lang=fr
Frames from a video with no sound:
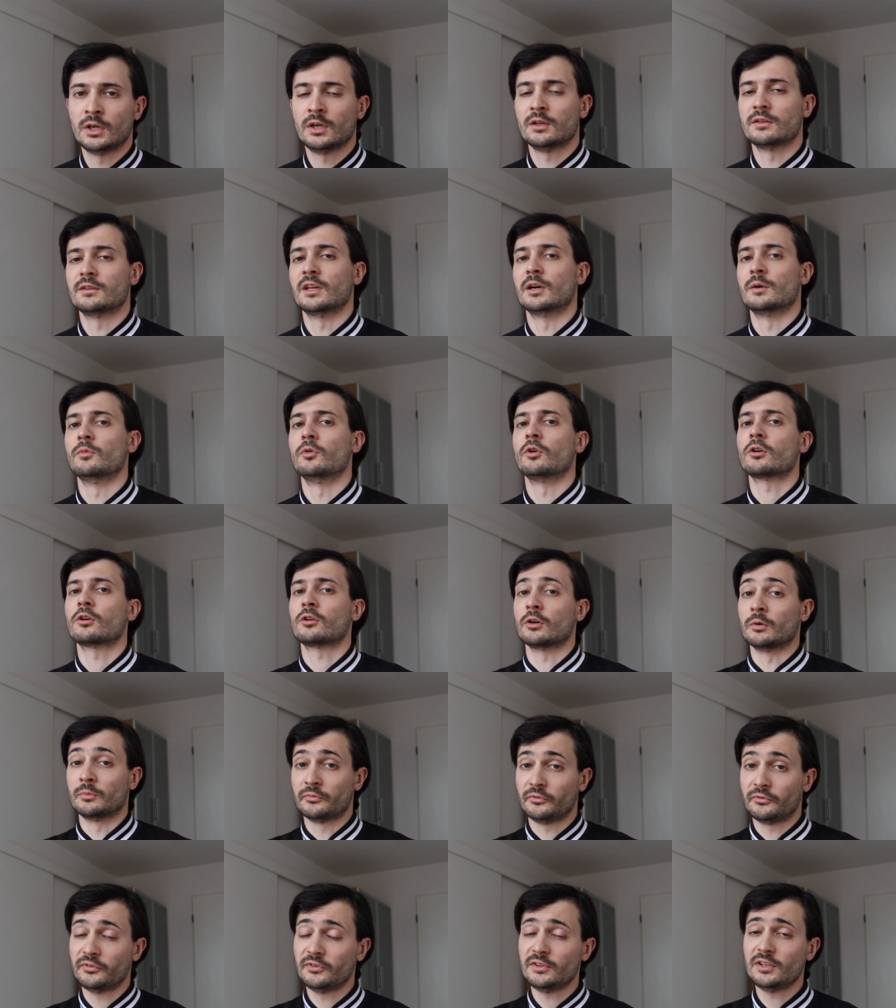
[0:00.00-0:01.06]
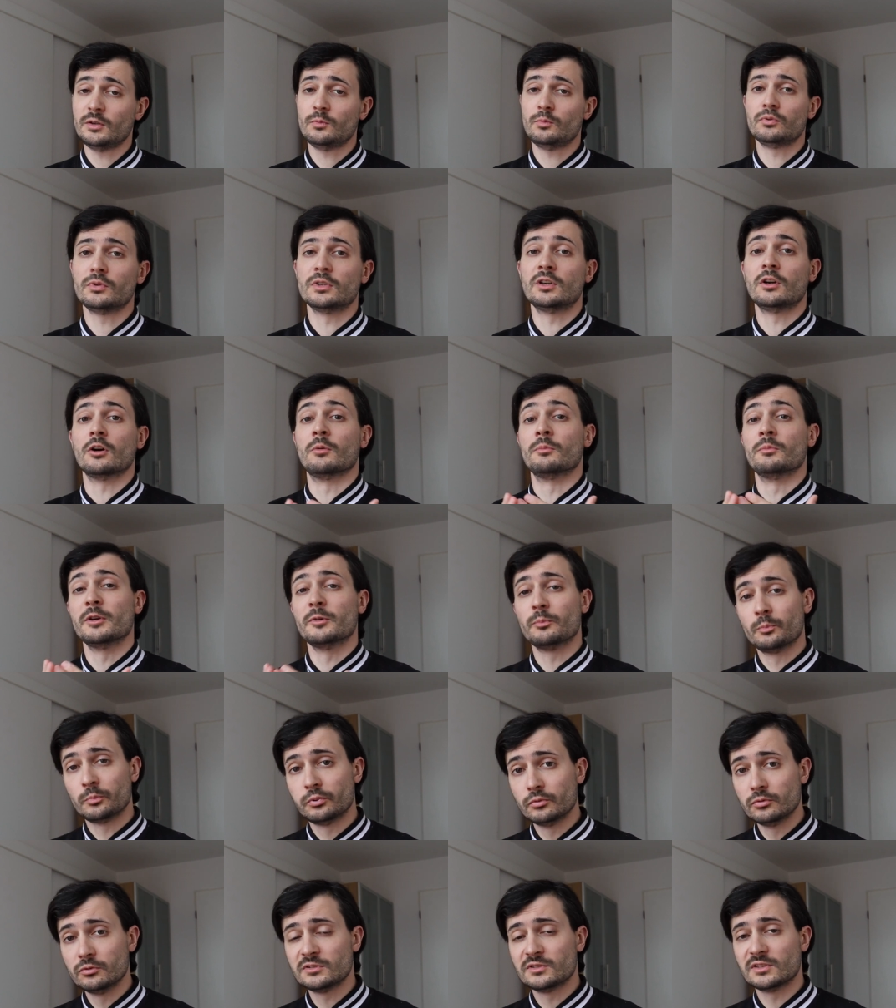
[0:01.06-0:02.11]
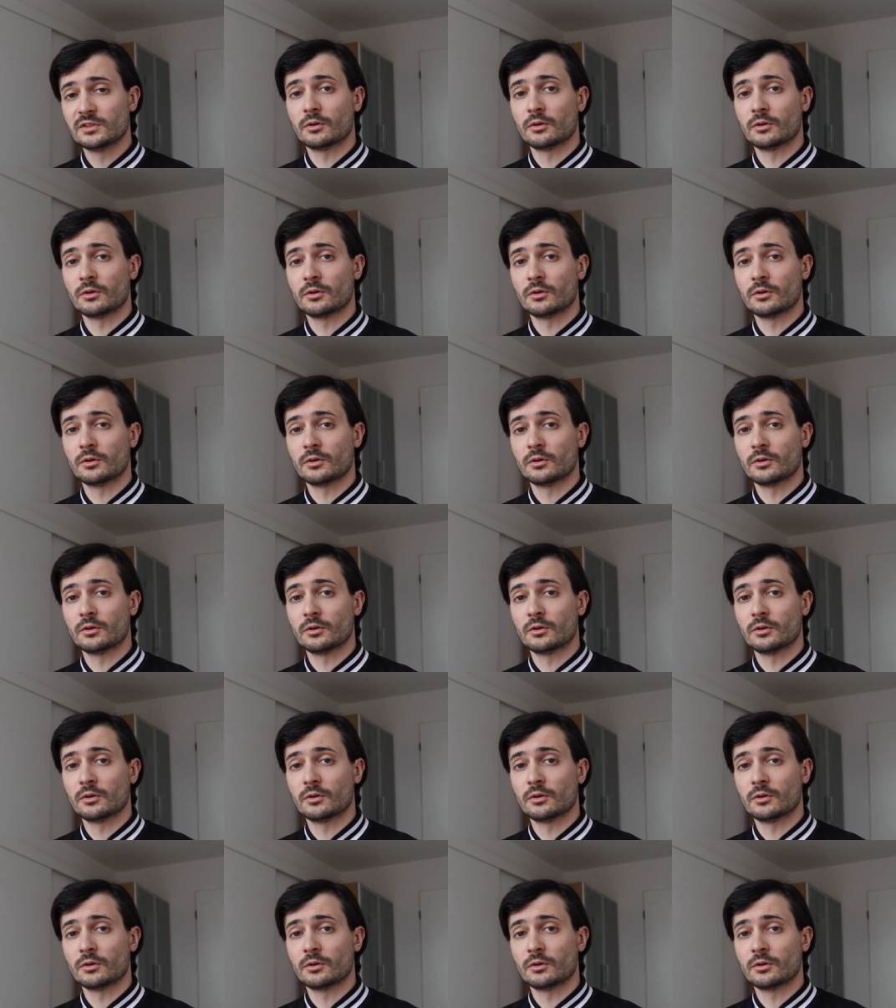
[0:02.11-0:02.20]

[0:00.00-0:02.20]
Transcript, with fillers: D'abord comme fille, puis comme épouse,